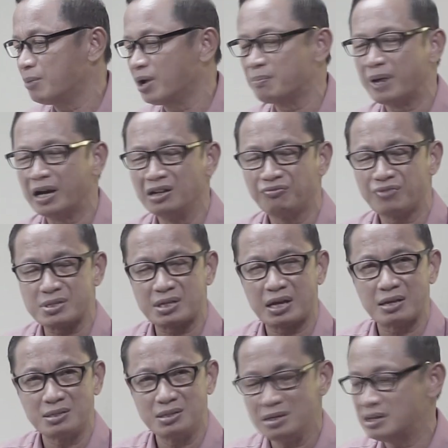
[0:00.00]

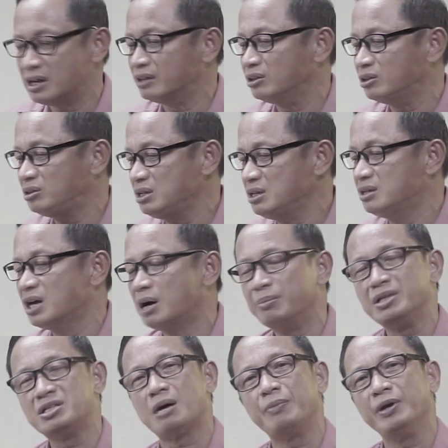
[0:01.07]
bermanifestasi dan tidak
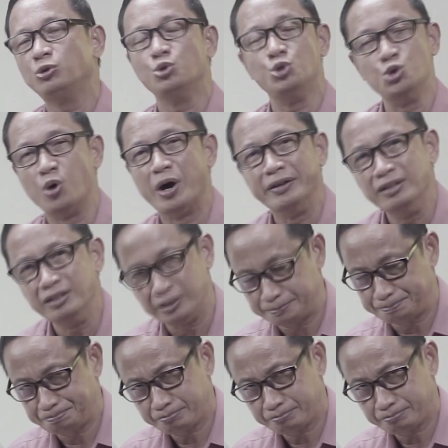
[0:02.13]
mencapai tujuannya.